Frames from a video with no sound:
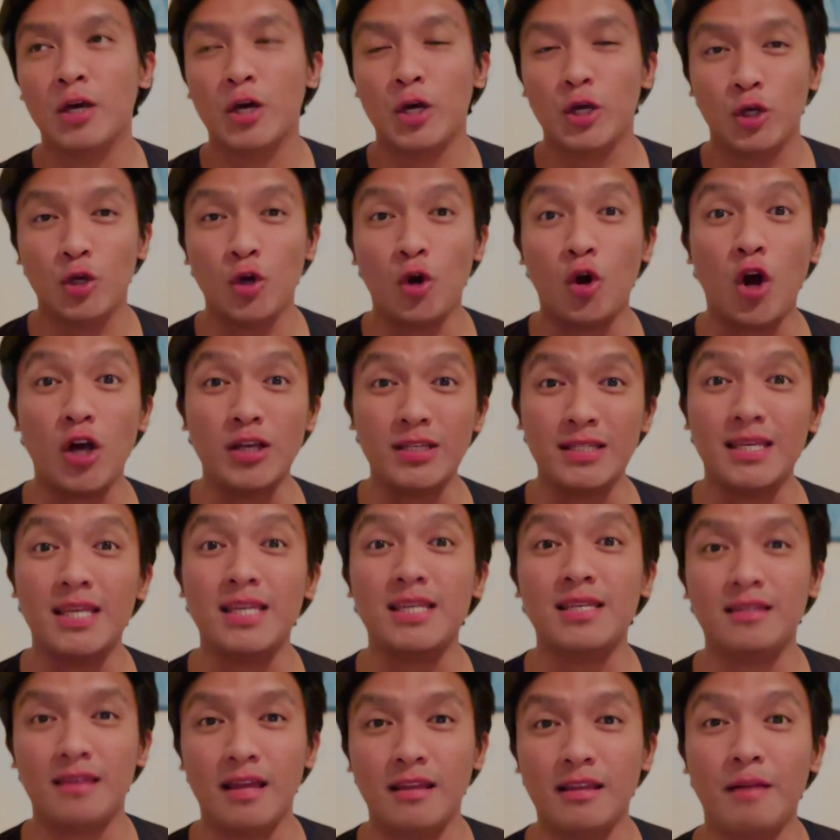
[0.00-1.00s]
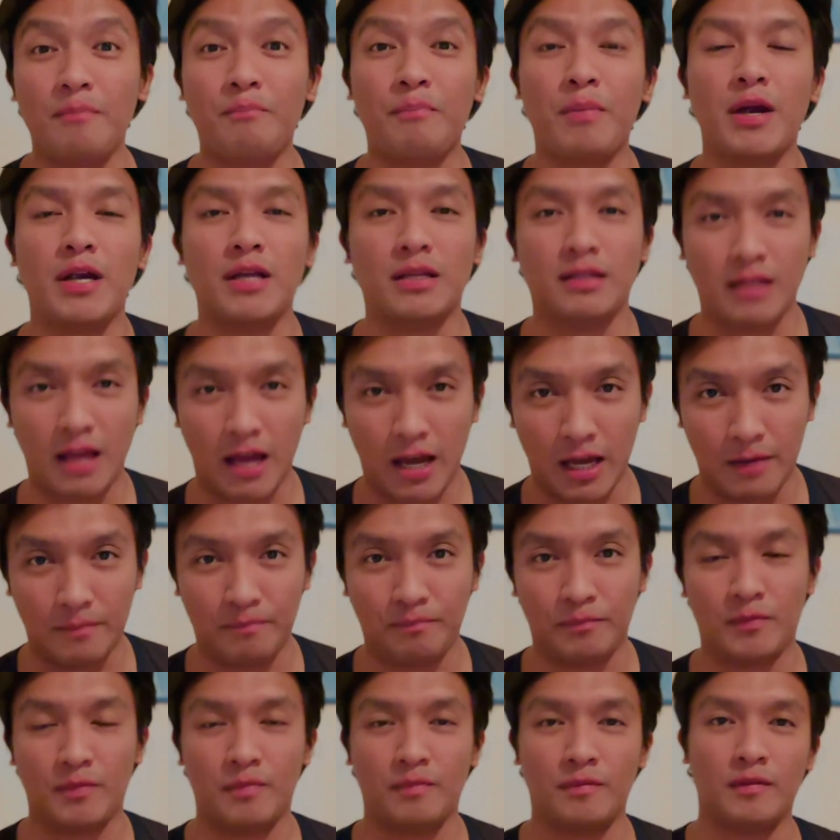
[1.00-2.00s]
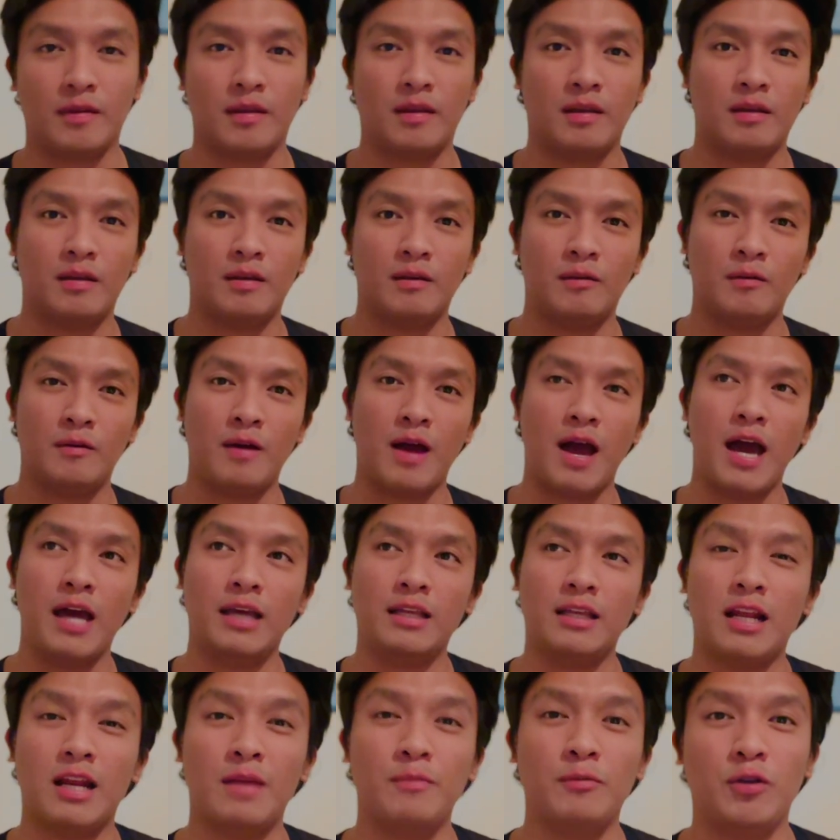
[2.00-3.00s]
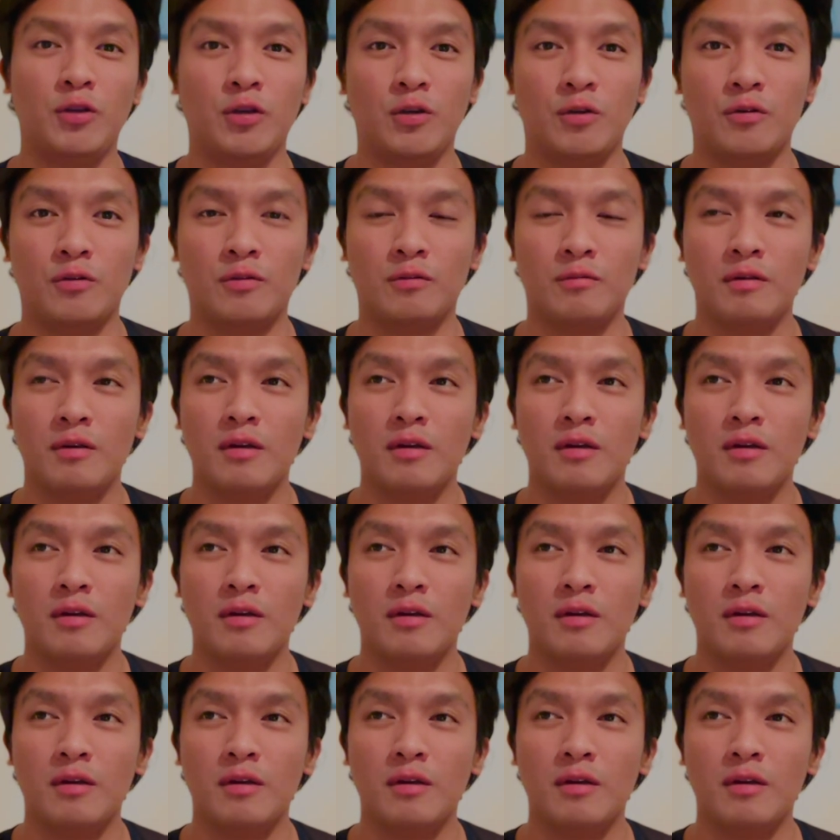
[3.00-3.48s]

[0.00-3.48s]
yung consistent na part-time, yung kahit alam niyo yun,